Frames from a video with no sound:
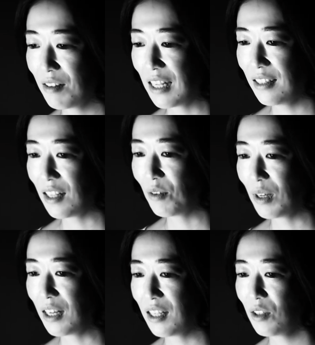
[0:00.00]
くなったの
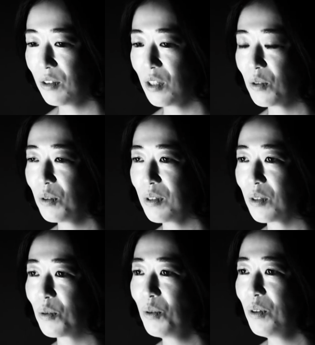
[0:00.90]
か、そしてその人
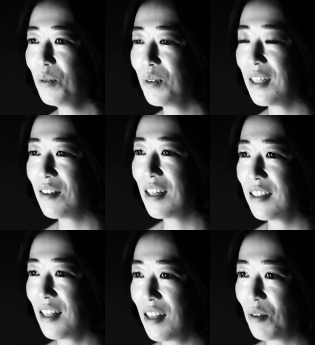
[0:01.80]
はどういうふうに暮ら
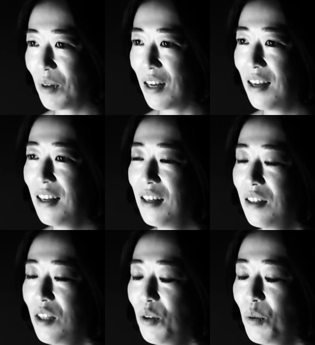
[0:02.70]
してたの
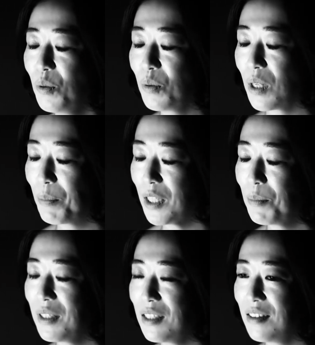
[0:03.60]
かっていうことをたまた
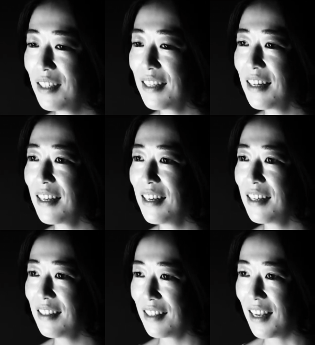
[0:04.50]
ま知るきっかけが
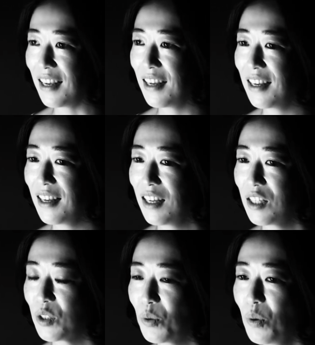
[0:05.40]
あって、
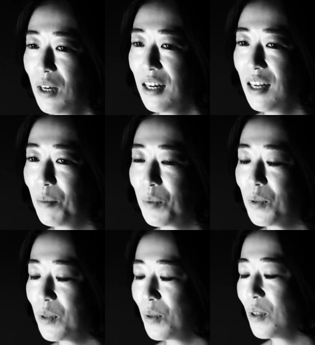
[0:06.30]
そこからも
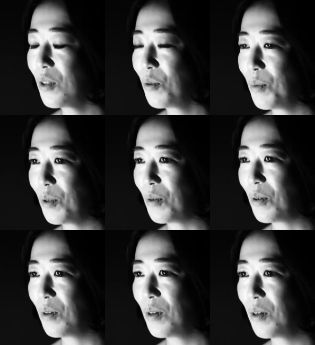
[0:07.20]
のすごい興味を
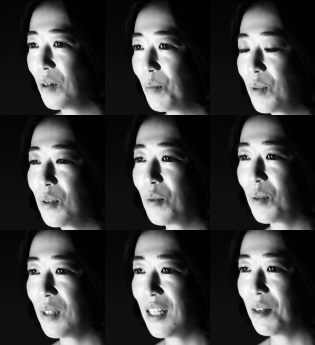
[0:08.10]
持つこ
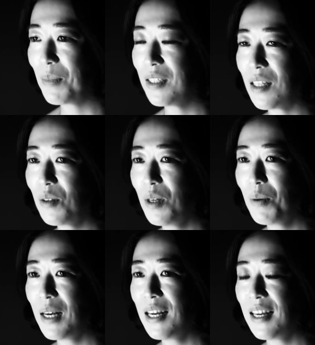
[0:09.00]
とになりました。それ
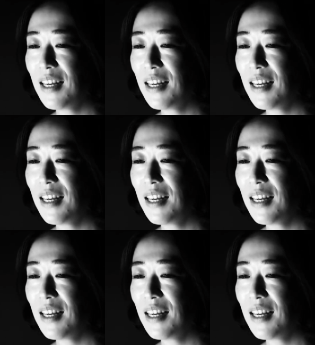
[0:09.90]
は